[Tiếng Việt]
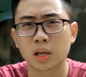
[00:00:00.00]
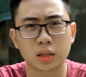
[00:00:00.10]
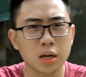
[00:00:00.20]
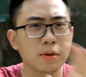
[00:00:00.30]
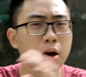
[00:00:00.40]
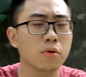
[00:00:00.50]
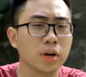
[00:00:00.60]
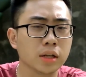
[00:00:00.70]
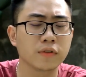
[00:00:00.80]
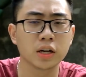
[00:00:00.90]
Tiếp theo
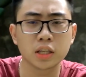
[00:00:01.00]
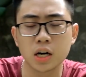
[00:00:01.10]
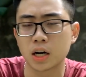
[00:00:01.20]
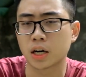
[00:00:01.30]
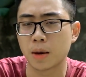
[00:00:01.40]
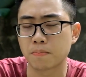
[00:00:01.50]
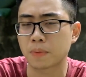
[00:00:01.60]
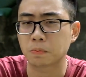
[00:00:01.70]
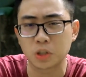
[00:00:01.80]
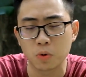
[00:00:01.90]
đến với tựa game
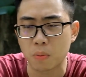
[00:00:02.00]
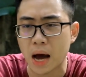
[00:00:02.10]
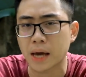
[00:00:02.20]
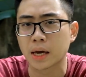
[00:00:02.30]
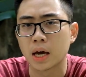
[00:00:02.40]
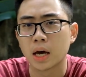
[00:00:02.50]
PUBG Mobile